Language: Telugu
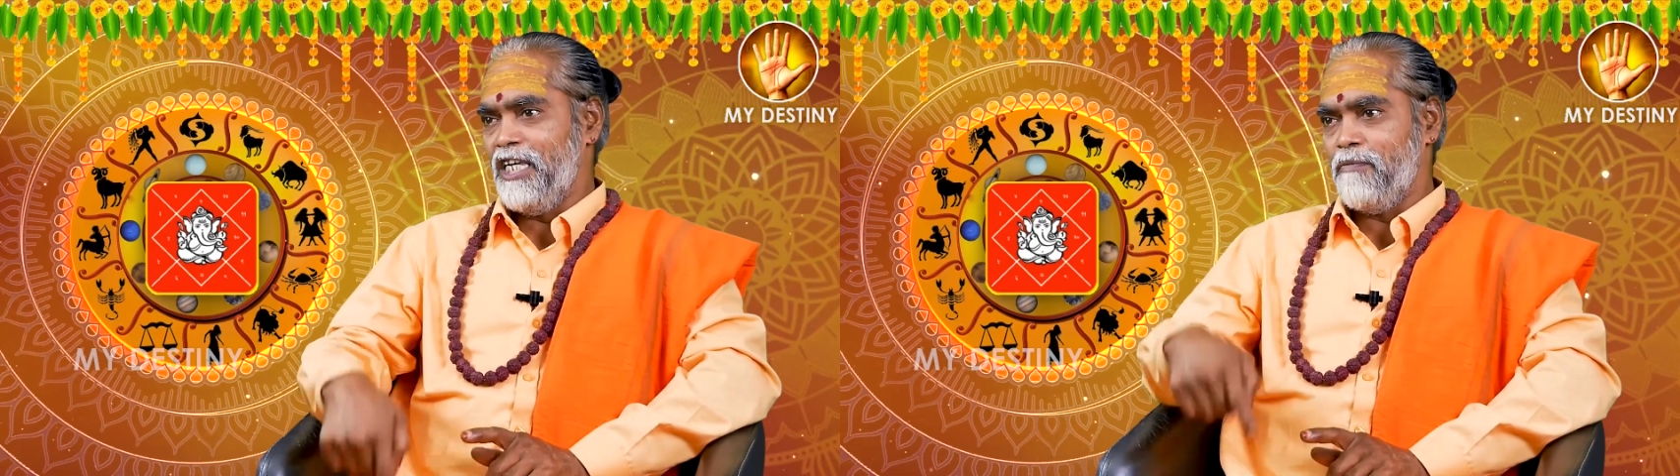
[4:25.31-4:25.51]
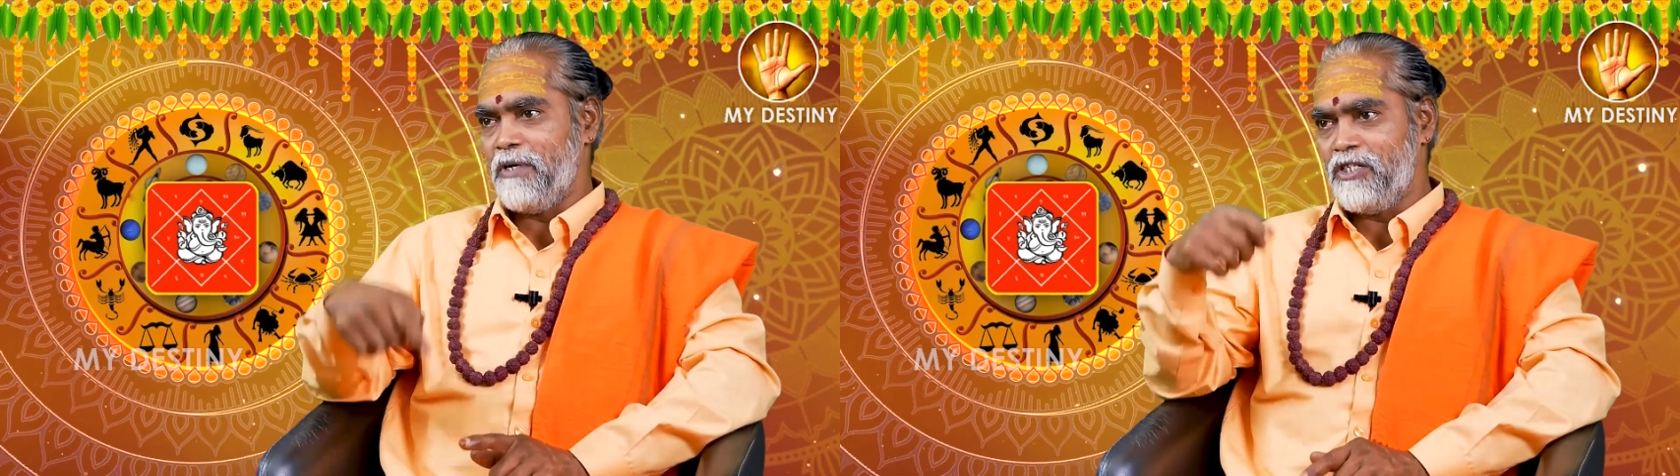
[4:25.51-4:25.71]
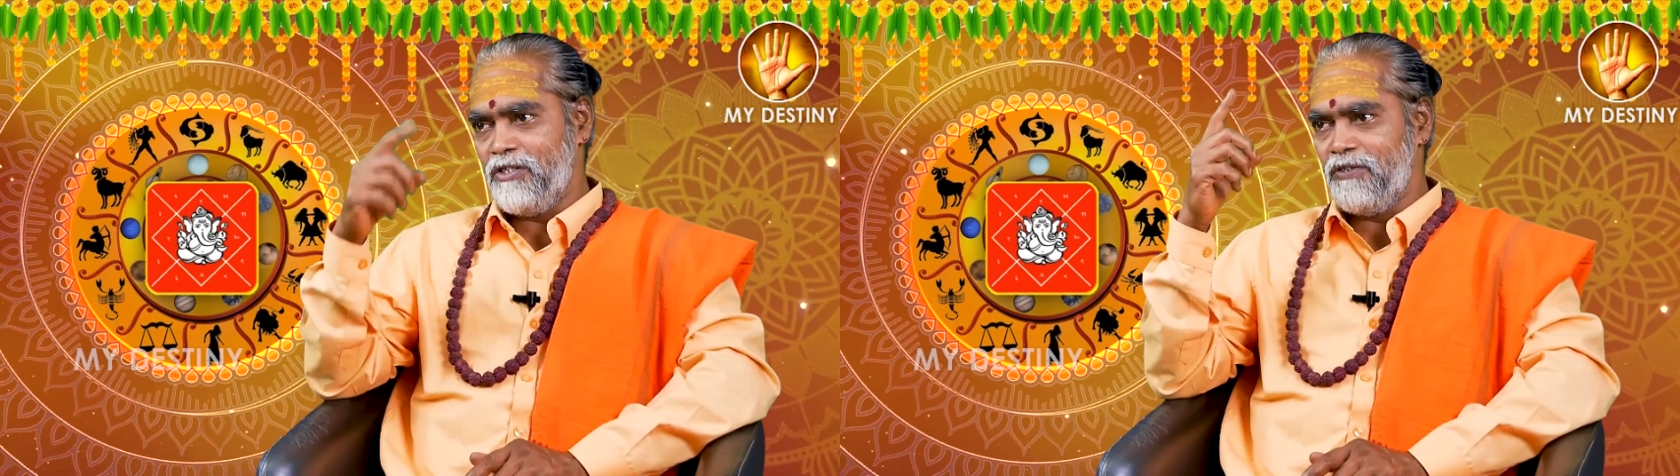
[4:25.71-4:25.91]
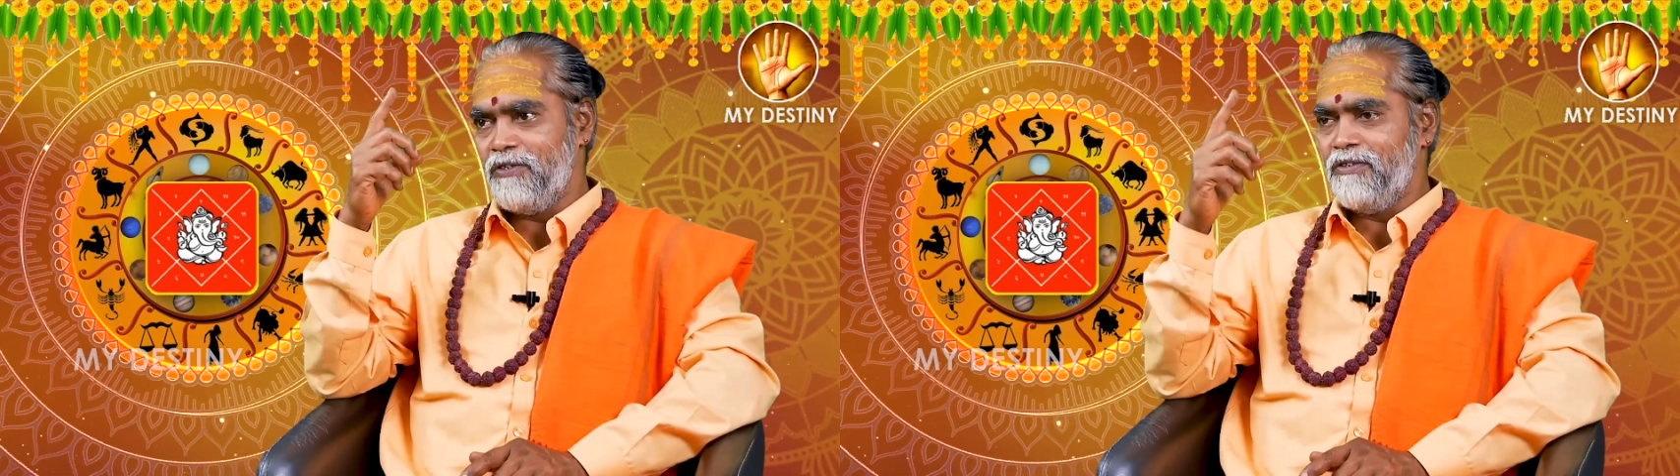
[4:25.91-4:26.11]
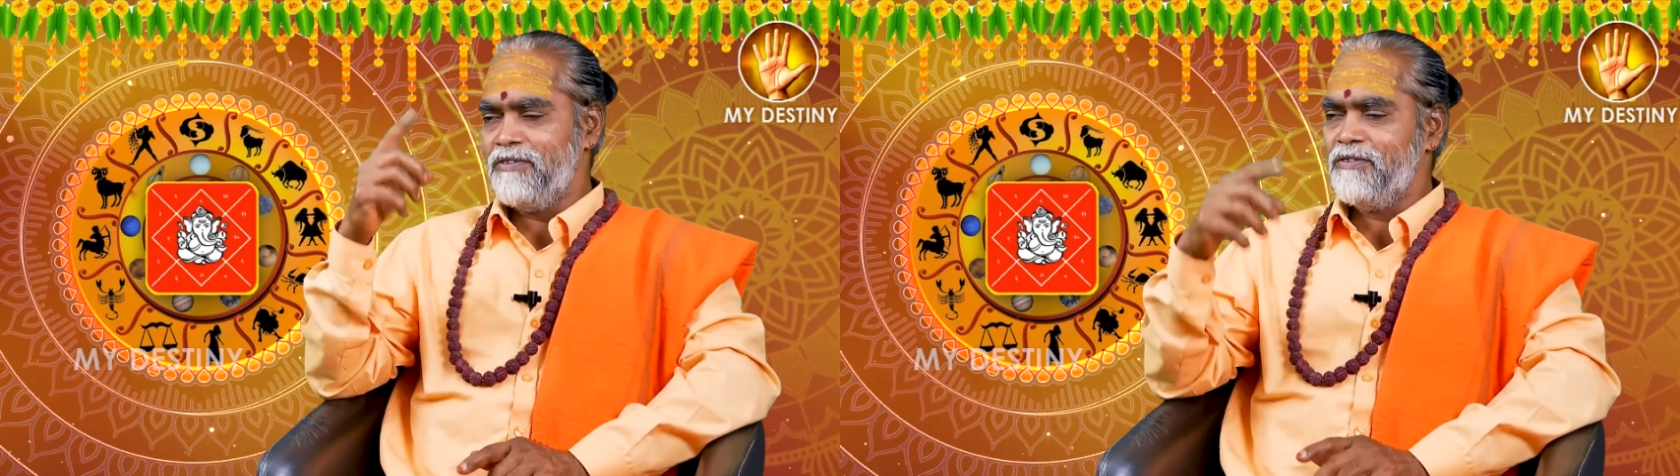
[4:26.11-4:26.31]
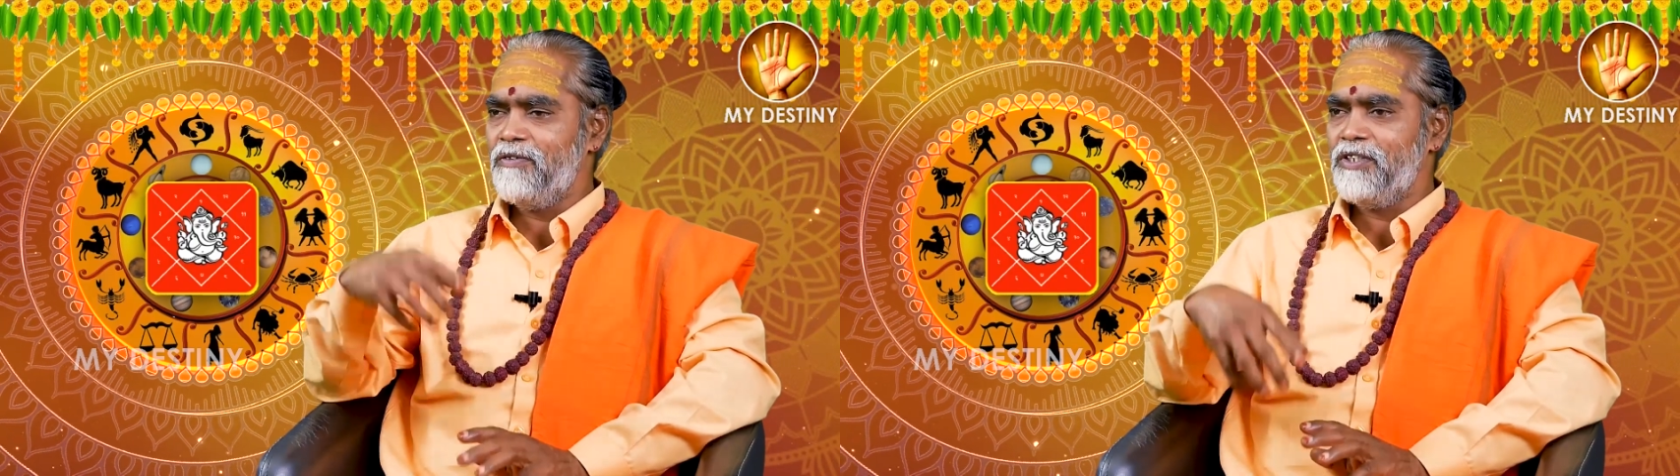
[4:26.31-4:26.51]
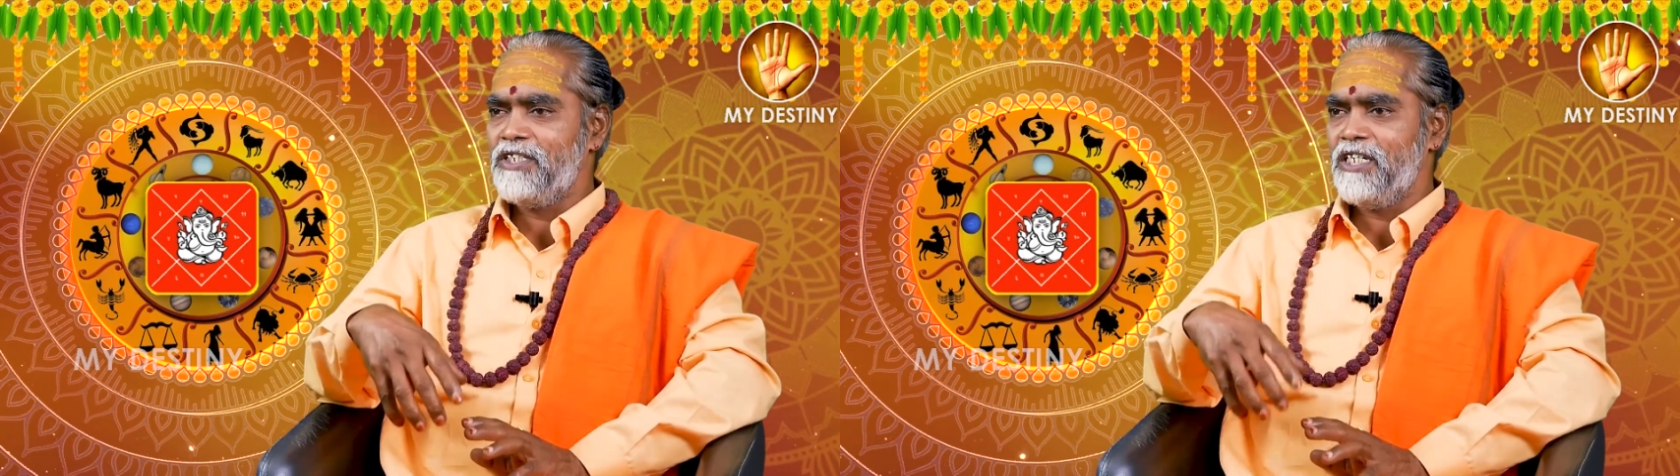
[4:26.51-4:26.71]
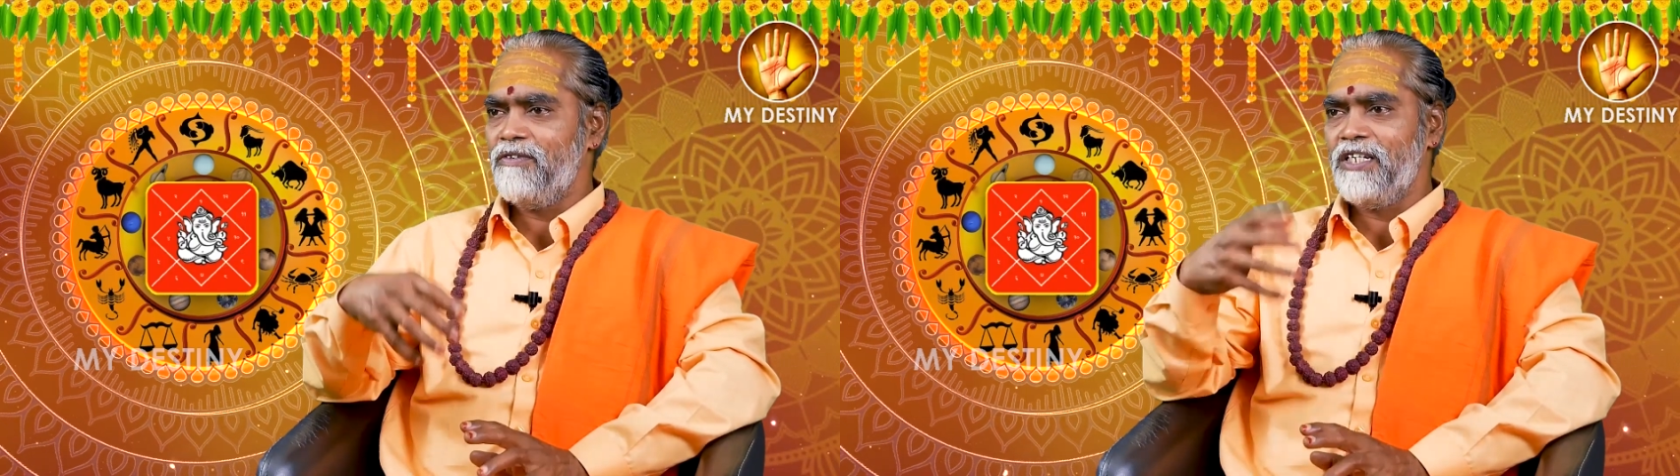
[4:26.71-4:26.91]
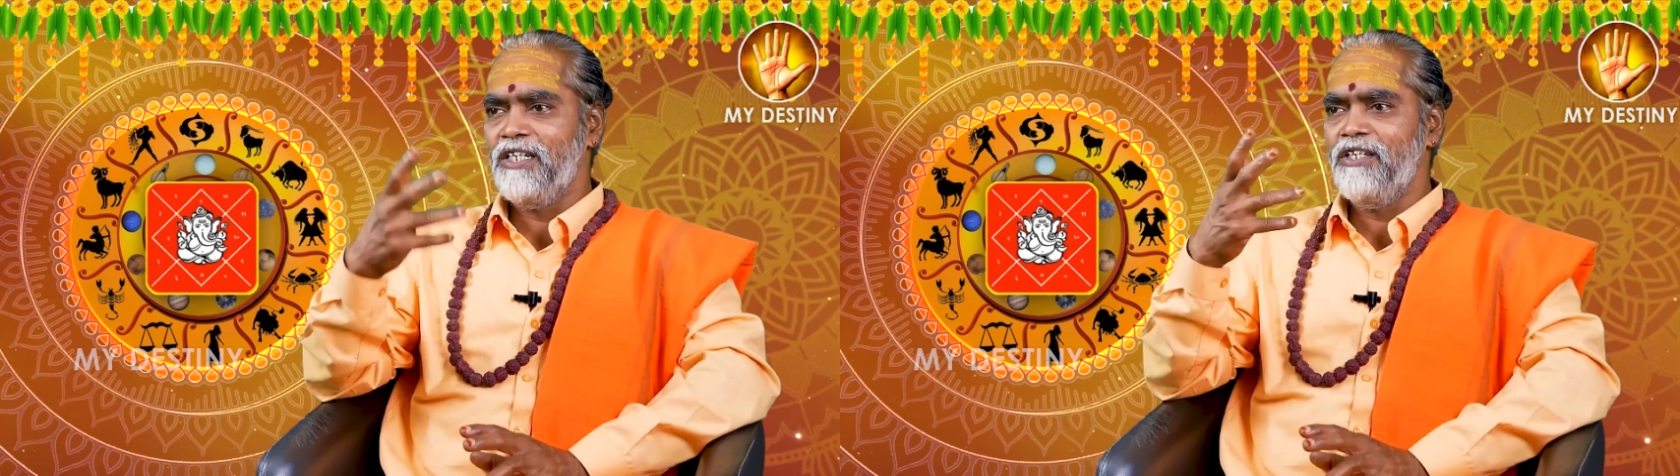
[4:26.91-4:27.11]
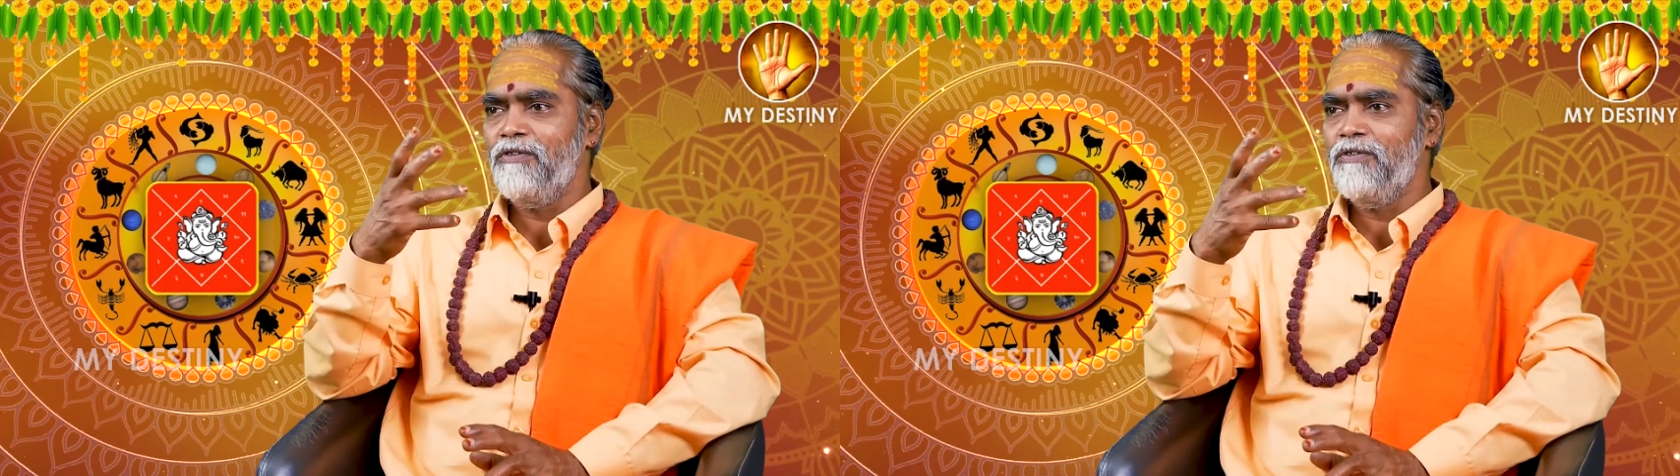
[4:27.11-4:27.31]
ఈ మధ్యలో వచ్చేటువంటి
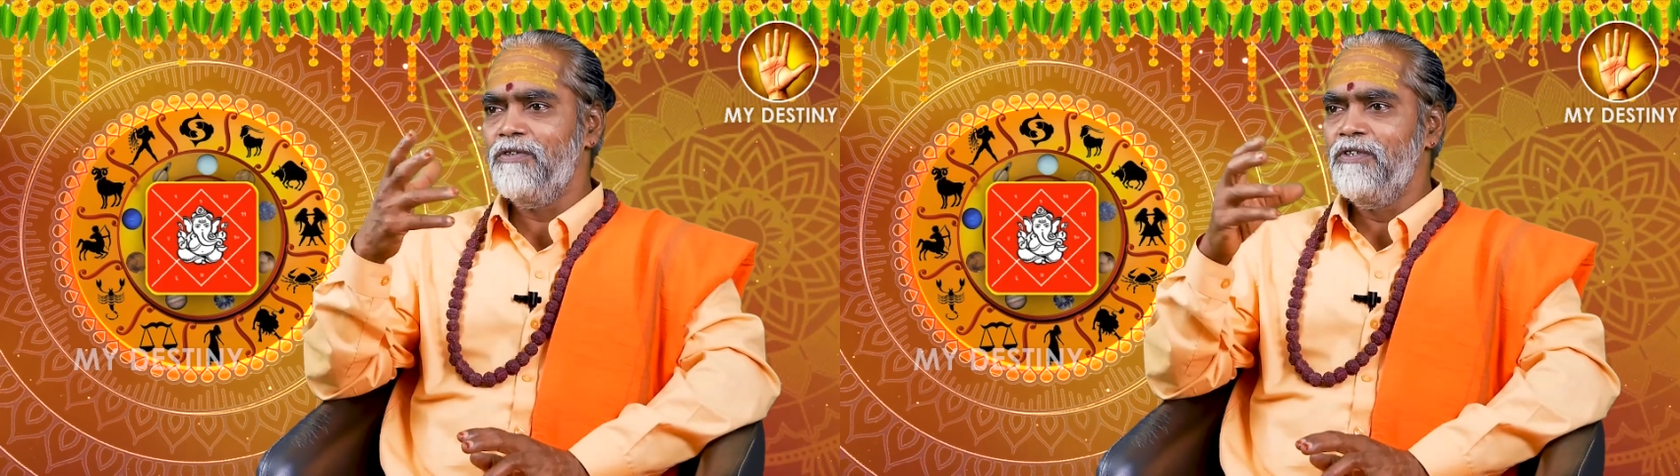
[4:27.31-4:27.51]
నీరు